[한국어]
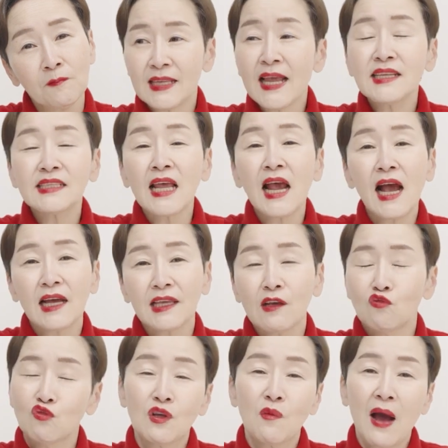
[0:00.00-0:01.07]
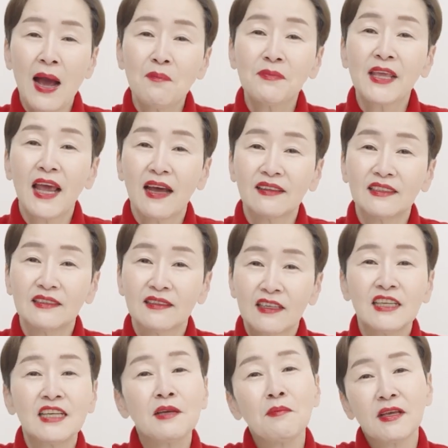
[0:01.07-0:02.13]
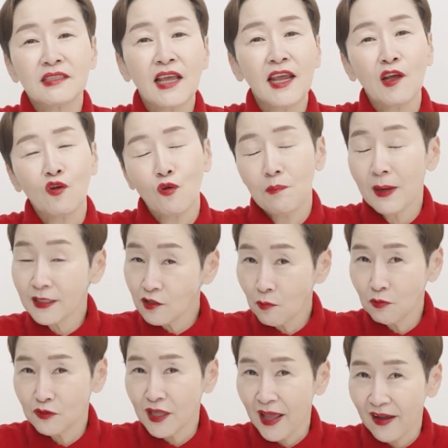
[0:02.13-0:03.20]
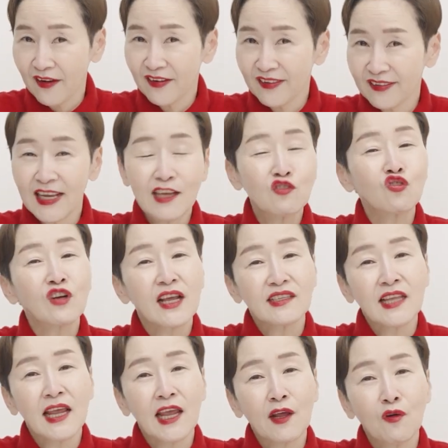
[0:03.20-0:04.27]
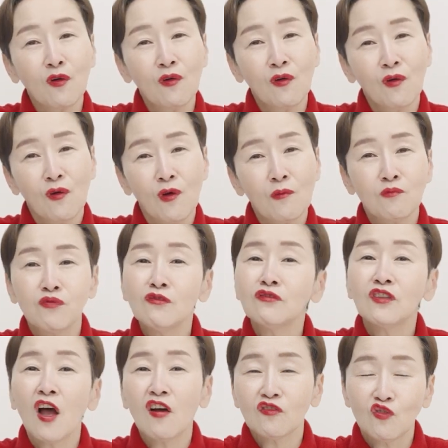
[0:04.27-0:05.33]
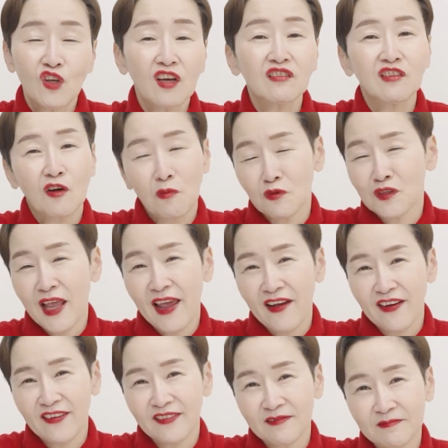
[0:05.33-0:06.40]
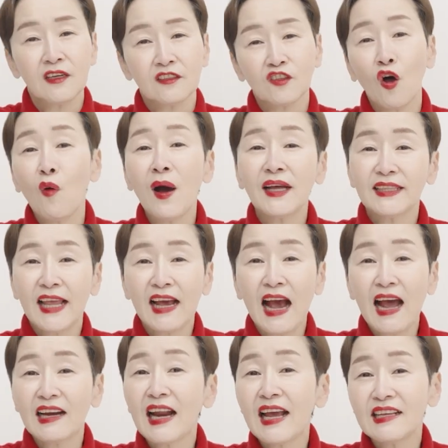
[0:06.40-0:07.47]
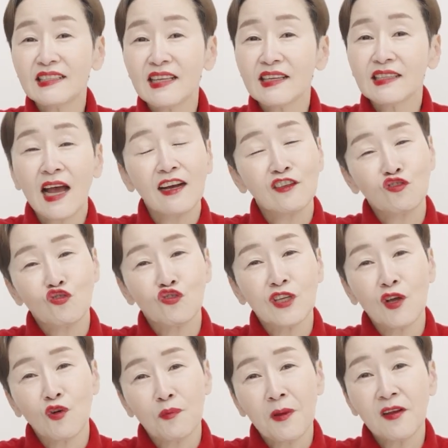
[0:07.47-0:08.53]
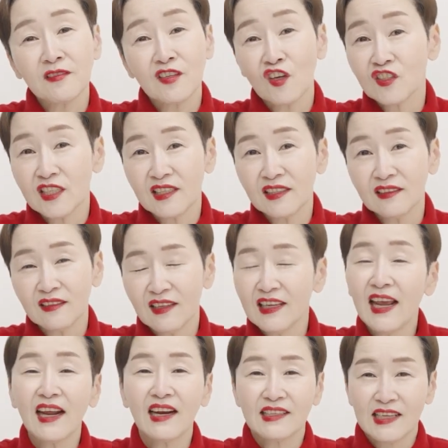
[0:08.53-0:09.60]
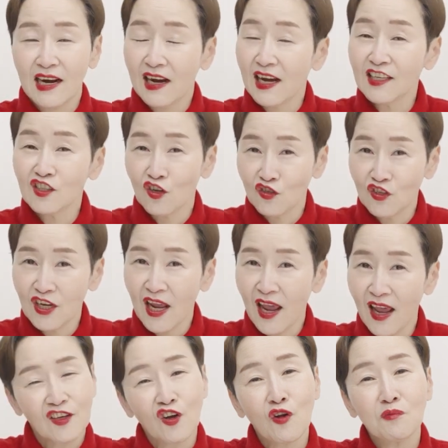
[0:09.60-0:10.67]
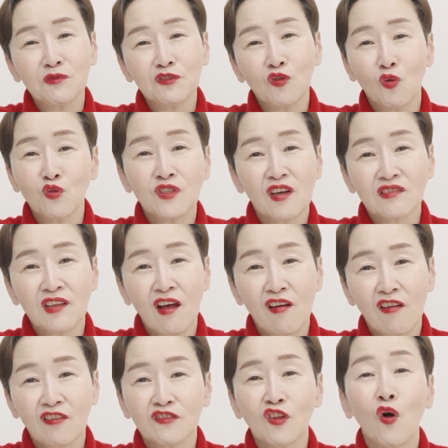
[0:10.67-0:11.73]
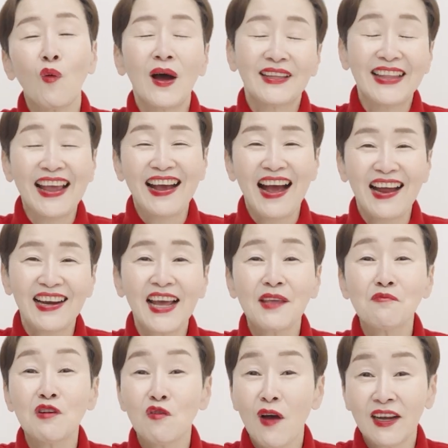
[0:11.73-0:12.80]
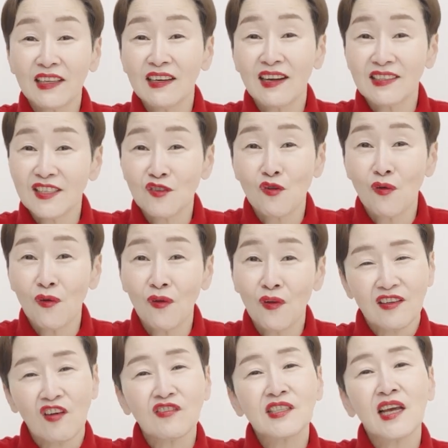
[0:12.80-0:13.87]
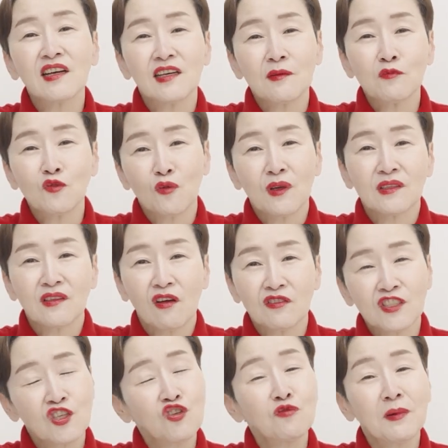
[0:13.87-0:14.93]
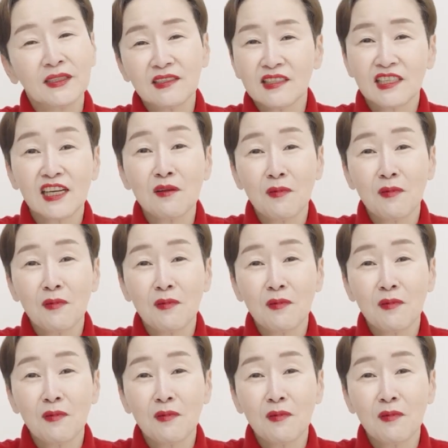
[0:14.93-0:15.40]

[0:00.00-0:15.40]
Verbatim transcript: 생생하게 우리와 함께하는 그림의 세계로 빠져보세요. 예술의 세계로 풍덩 뛰어들어 보세요. 너와 내가 하나인 세상을 주제로 펼쳐지는 이에라 작가의 전시회 여러분 오셔서 너와 내가 하나임을 확인하시고 명체 그림 속에서 치유받으시길